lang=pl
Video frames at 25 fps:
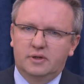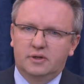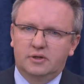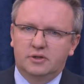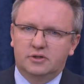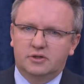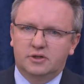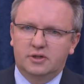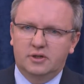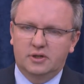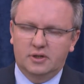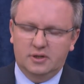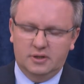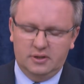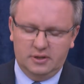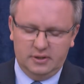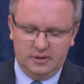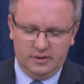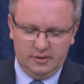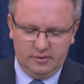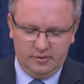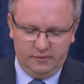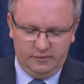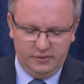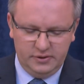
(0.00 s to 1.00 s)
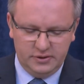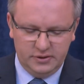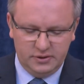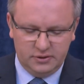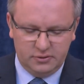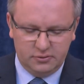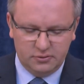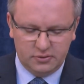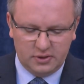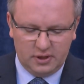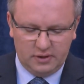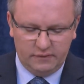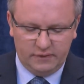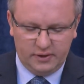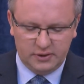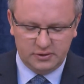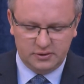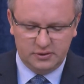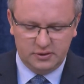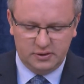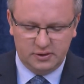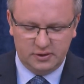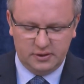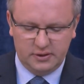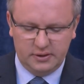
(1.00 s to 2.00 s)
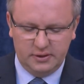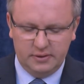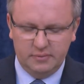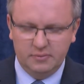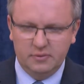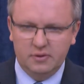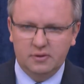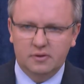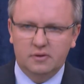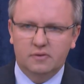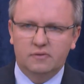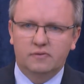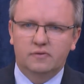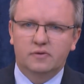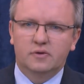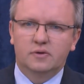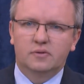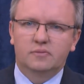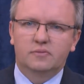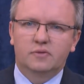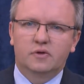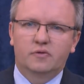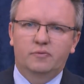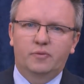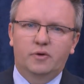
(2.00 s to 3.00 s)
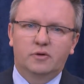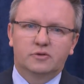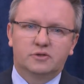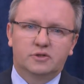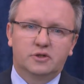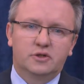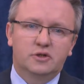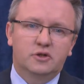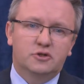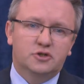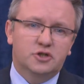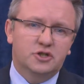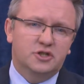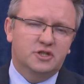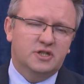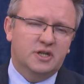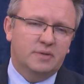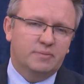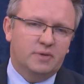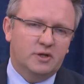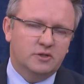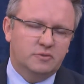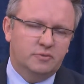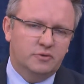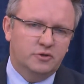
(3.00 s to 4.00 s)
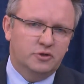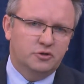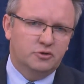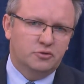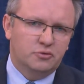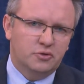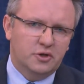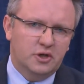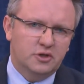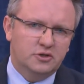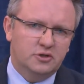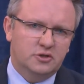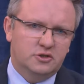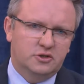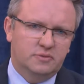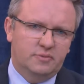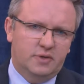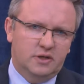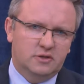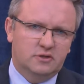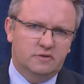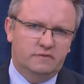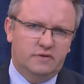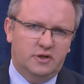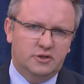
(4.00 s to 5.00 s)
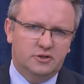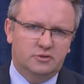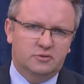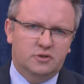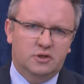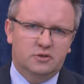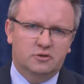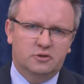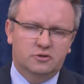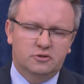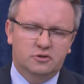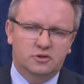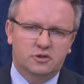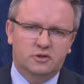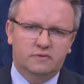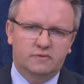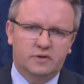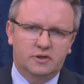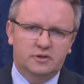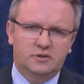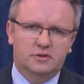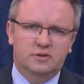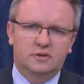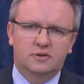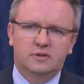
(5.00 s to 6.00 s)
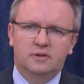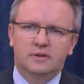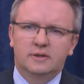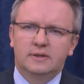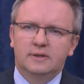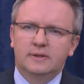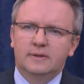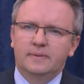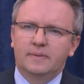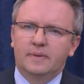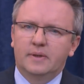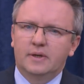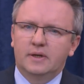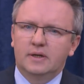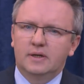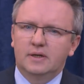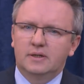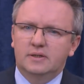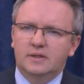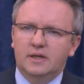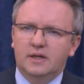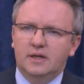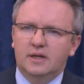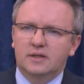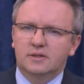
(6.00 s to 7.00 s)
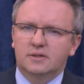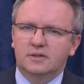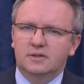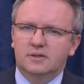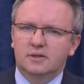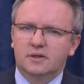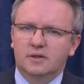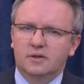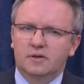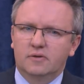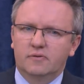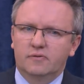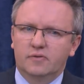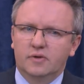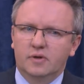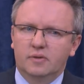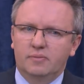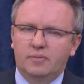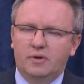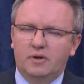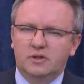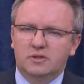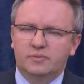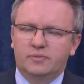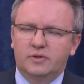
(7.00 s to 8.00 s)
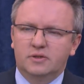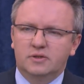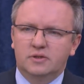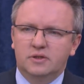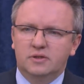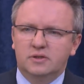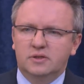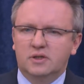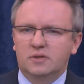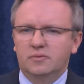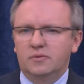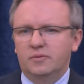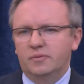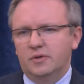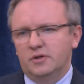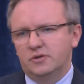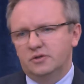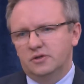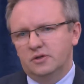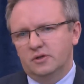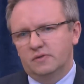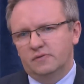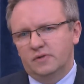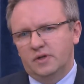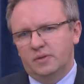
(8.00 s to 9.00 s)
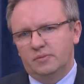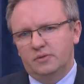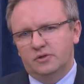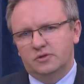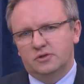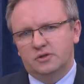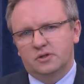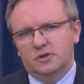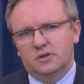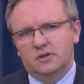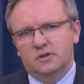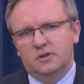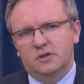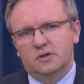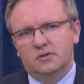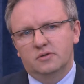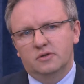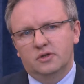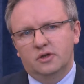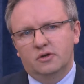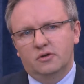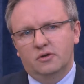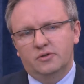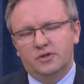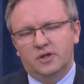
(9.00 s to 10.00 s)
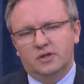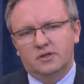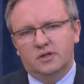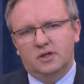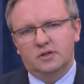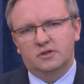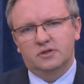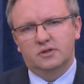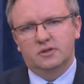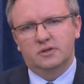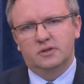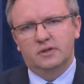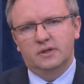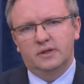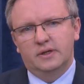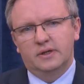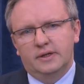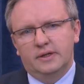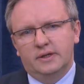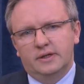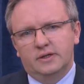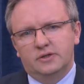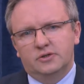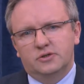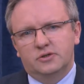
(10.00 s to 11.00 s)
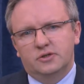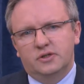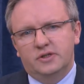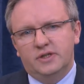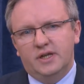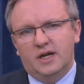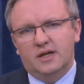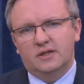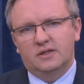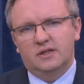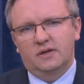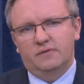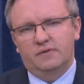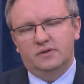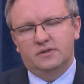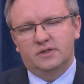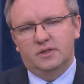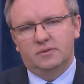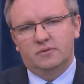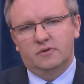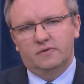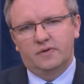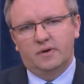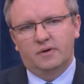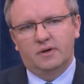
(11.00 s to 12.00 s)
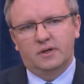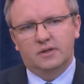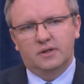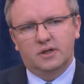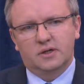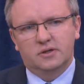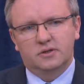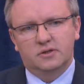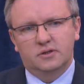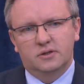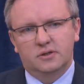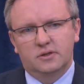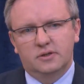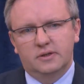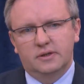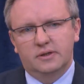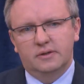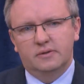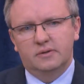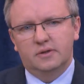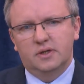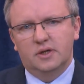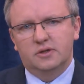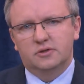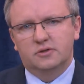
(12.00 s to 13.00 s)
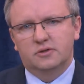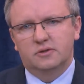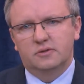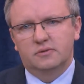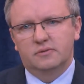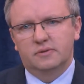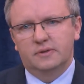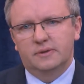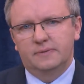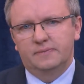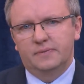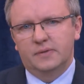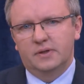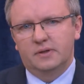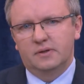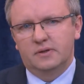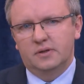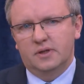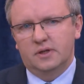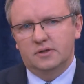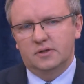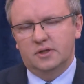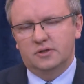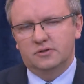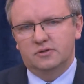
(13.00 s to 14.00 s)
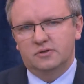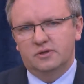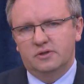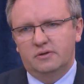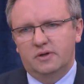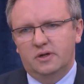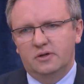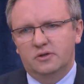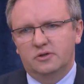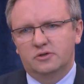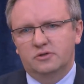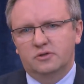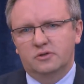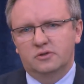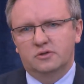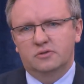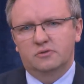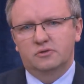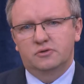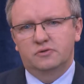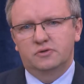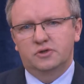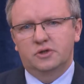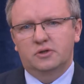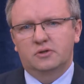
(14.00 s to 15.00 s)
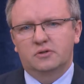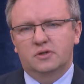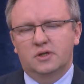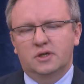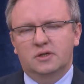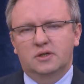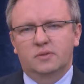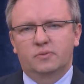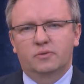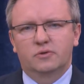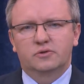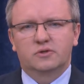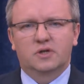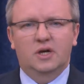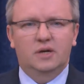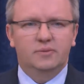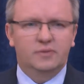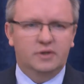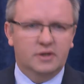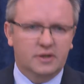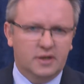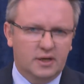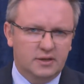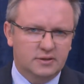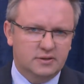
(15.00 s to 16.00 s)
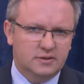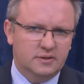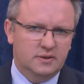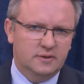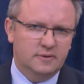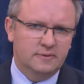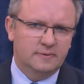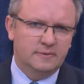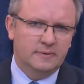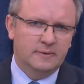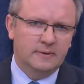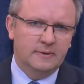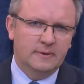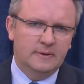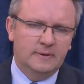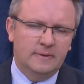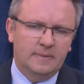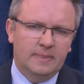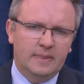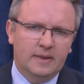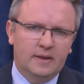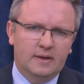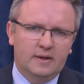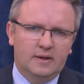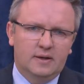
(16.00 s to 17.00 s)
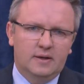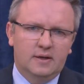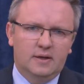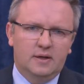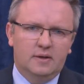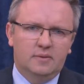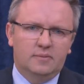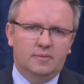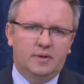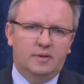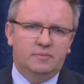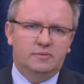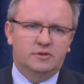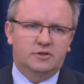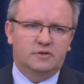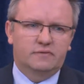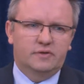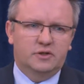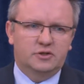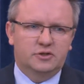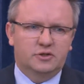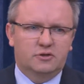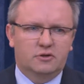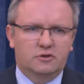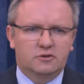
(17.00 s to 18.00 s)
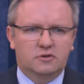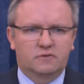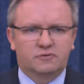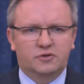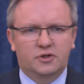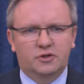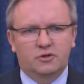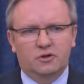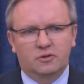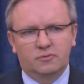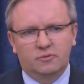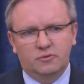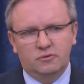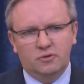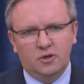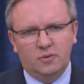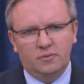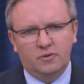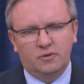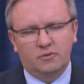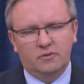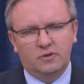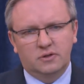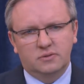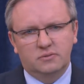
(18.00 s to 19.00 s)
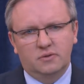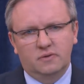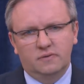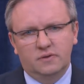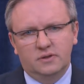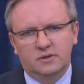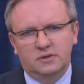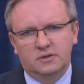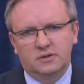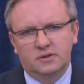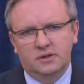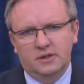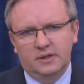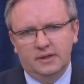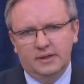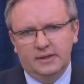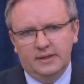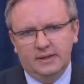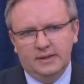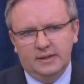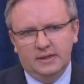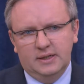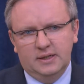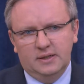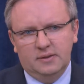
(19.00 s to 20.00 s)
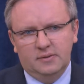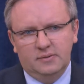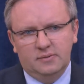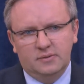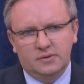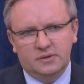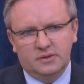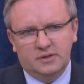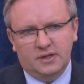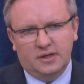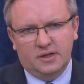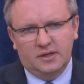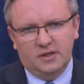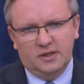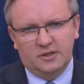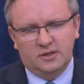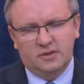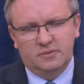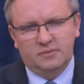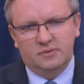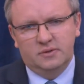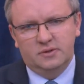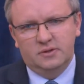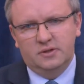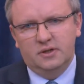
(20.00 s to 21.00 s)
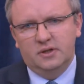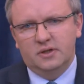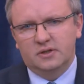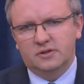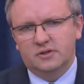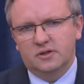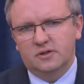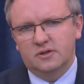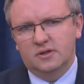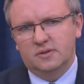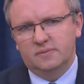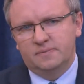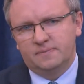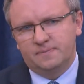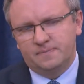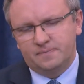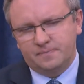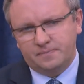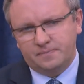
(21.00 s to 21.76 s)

e, szereg wizyt tutaj ważnych w, w Polsce. Jednocześnie chciałem Państwu powiedzieć o drugiej rzeczy bardzo ważnej, która toczy się właśnie teraz w Pałacu Prezydenckim i będzie w najbliższych tygodniach także czy dniach nawet zajmowała także naszą, na, naszą działalność. To są oczywiście kontakty polsko-amerykańskie. Pan minister Waszczykowski wczoraj odbył dobrą rozmowę z sekretarzem Tillersonem.